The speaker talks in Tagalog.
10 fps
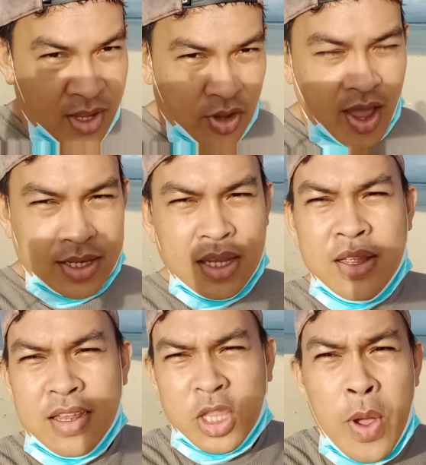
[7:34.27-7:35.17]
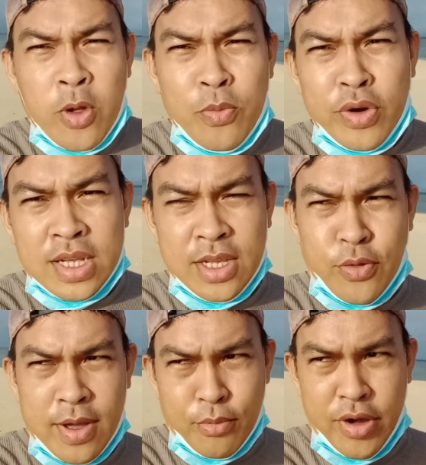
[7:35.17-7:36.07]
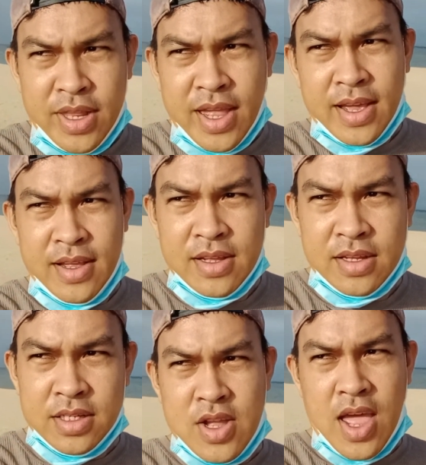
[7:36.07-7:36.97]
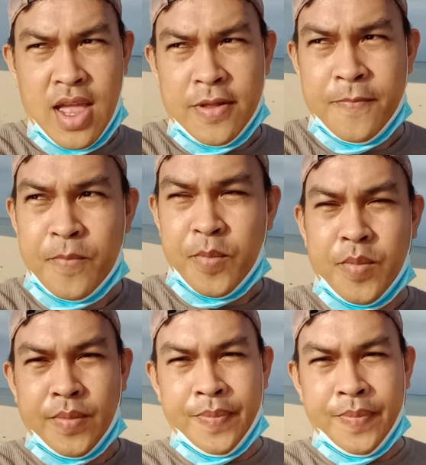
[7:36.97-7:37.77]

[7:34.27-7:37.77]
ito guys tawin ko muna si Kuya Boyneg so ayan